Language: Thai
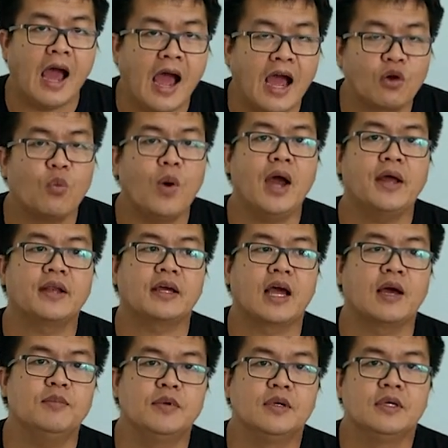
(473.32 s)
หากว่านะค
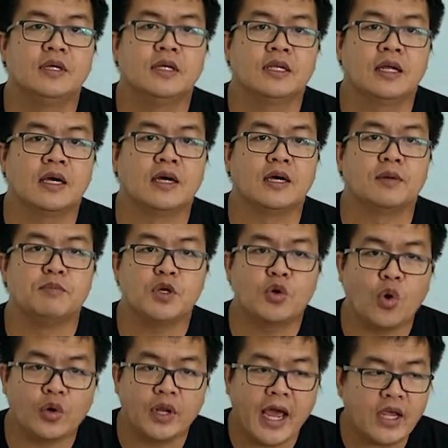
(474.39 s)
รับมี
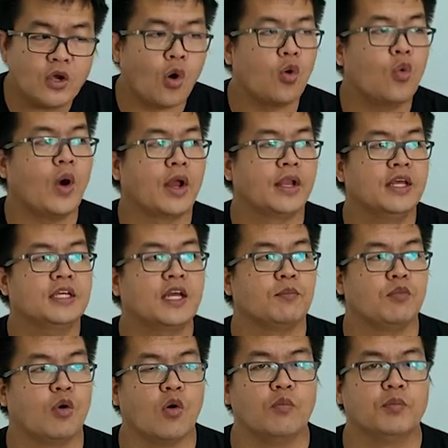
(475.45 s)
คนให้ของขวัญให้กับ
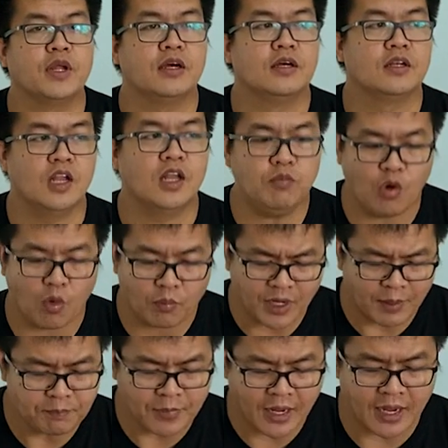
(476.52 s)
ผมเนี่ยแล้วผม
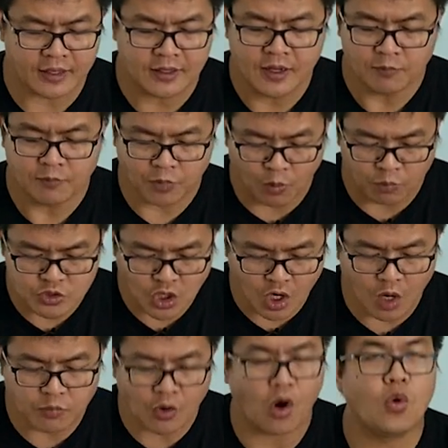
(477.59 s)
รับมาผมช
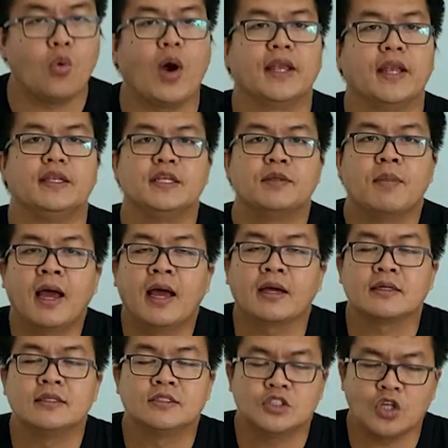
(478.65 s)
อบของขวัญนนี้มาก
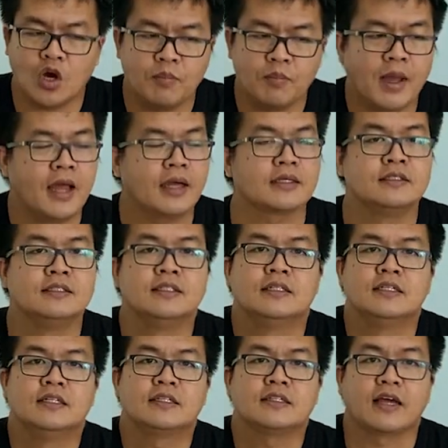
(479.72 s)
ชอบมาก
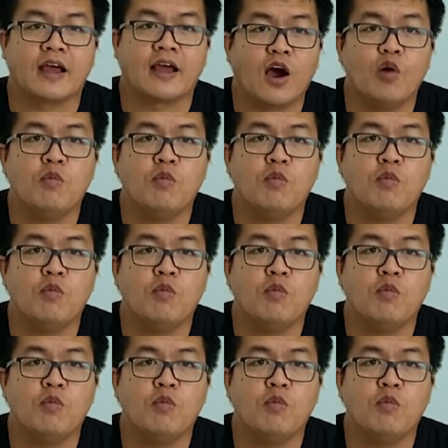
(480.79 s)
แต่เขา